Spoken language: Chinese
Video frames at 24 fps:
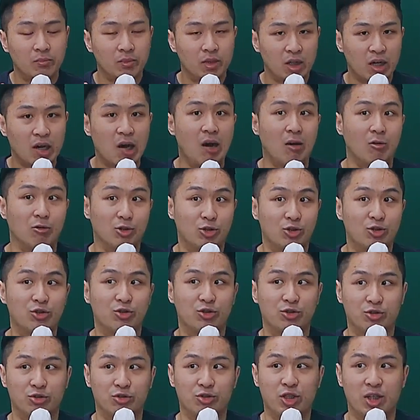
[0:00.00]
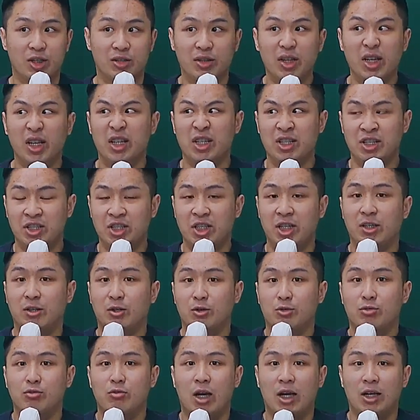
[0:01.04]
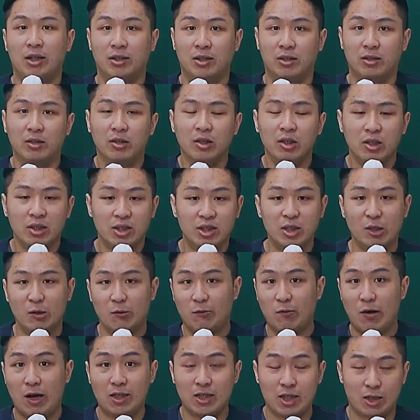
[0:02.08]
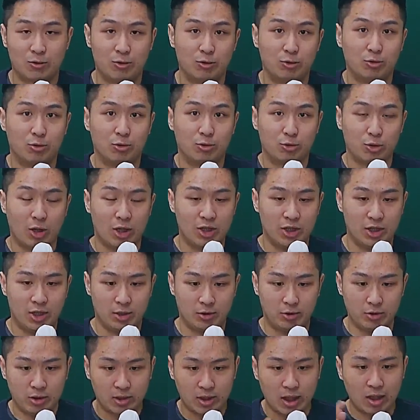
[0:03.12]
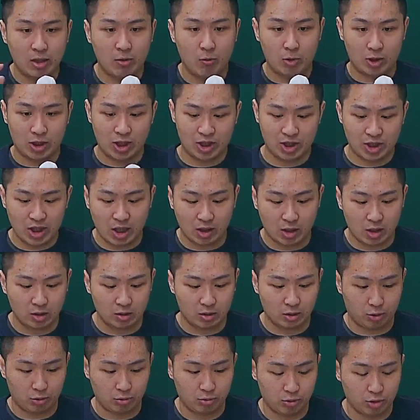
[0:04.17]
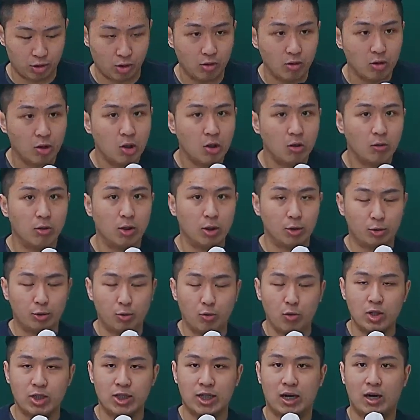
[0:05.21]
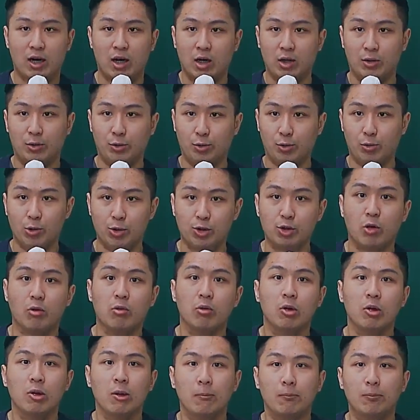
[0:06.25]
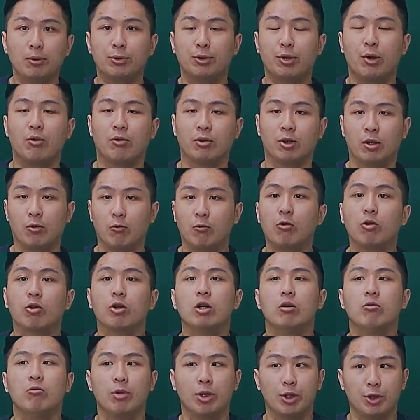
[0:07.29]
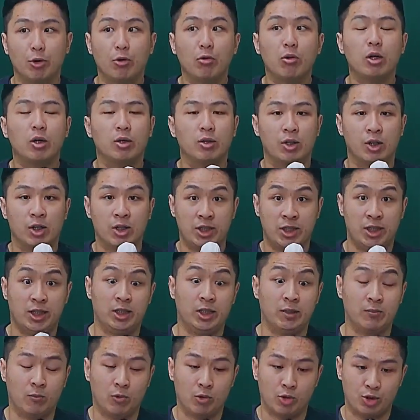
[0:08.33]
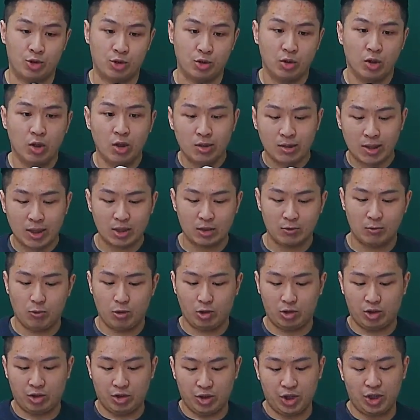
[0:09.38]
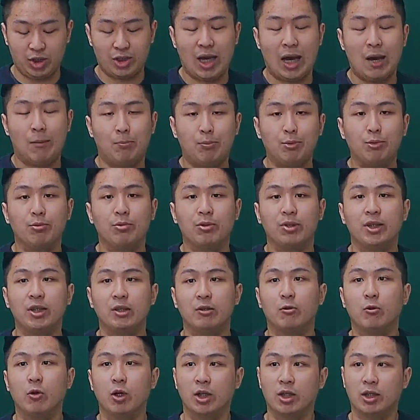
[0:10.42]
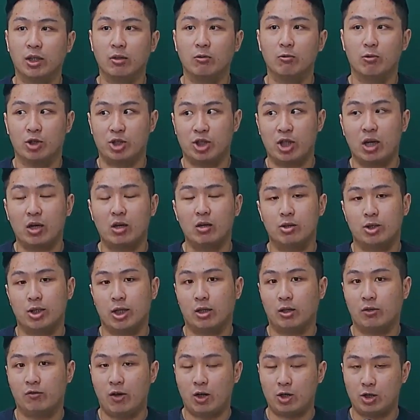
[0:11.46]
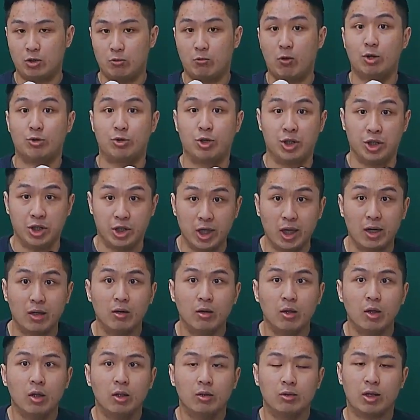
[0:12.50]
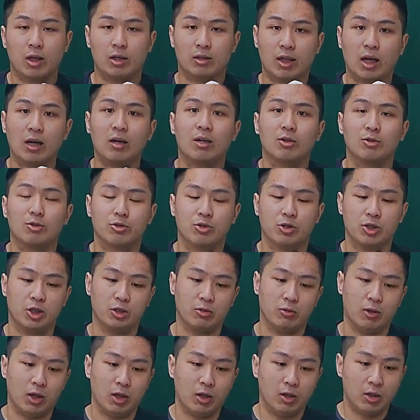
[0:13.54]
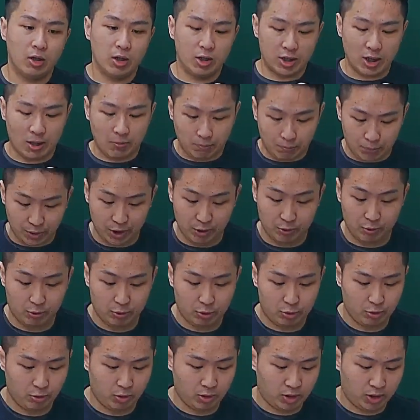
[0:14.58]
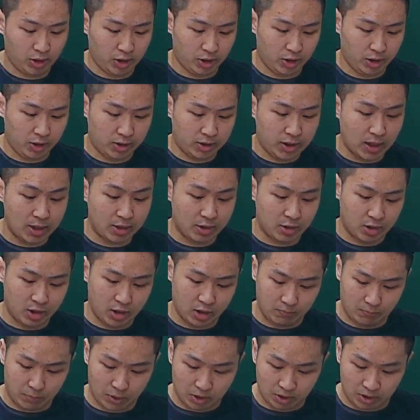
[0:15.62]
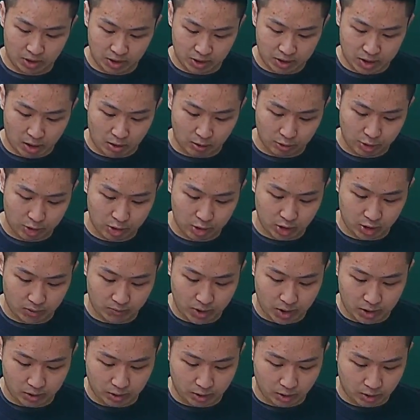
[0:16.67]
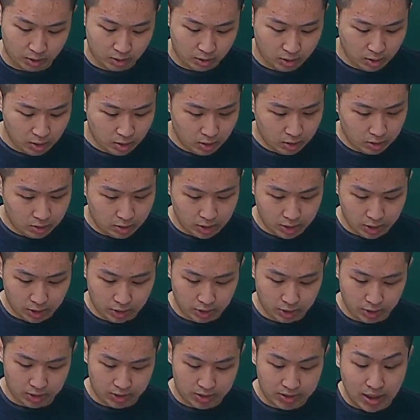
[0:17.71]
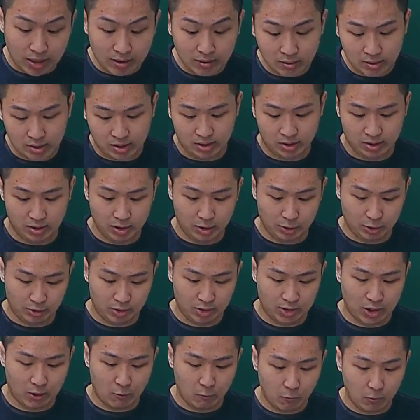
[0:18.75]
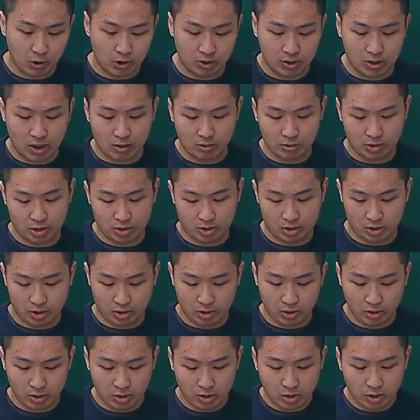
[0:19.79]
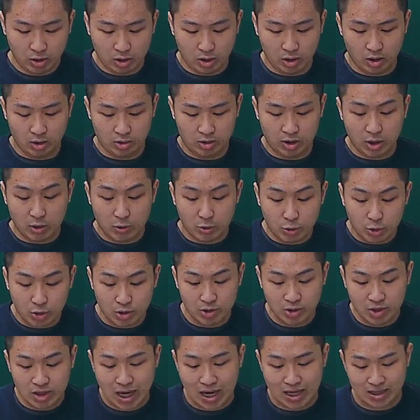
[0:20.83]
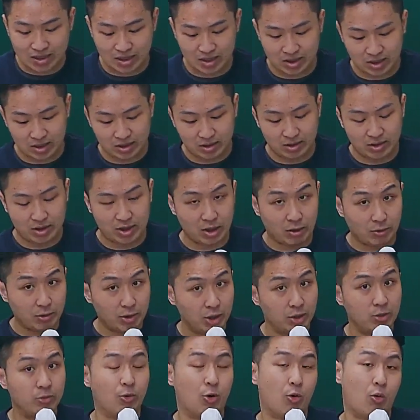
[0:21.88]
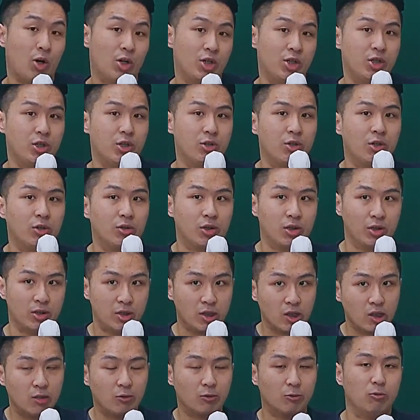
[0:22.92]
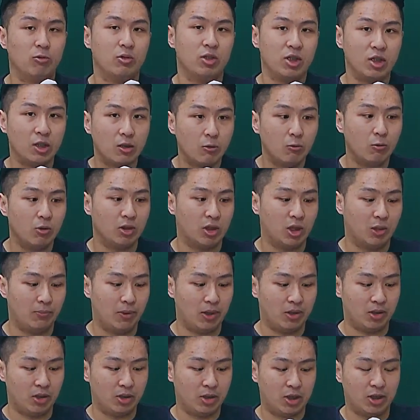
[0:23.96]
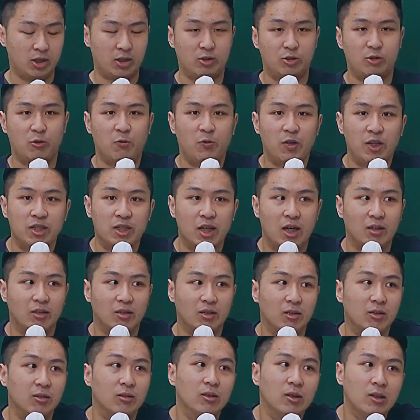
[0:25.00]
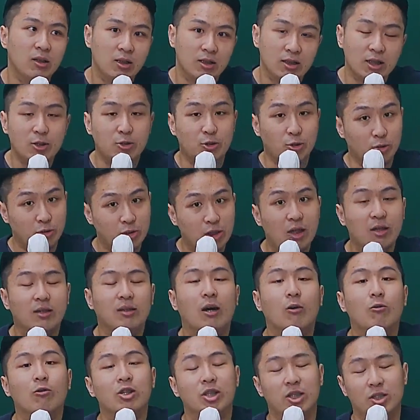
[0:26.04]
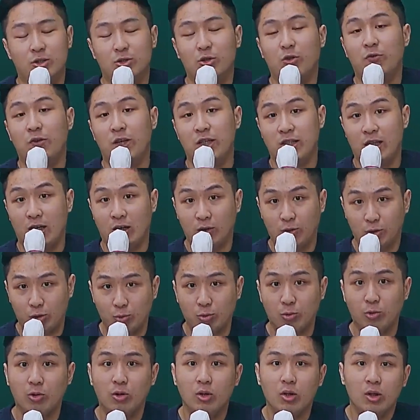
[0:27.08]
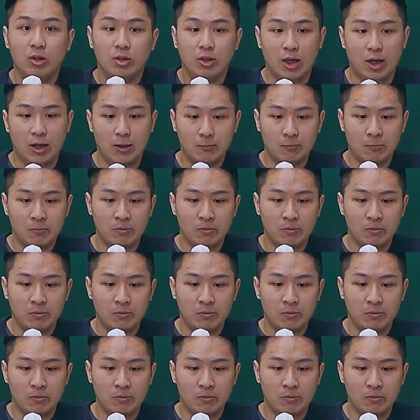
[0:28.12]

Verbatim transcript: 考试时间内写得出来的这个方向去做撰写，所以当然我在上课的途中会多讲很多种不同的我认为有可能的解题模式，但是我的拟答不一定会跟我上课讲的方式完全一样。那当然就是因为像比如说在这次本题考试里面的第3题，也就是在问到这个证券诈欺的交易因果关系的认定，这个问题本身其实就非常的在学术上的讨论其实就非常的多。那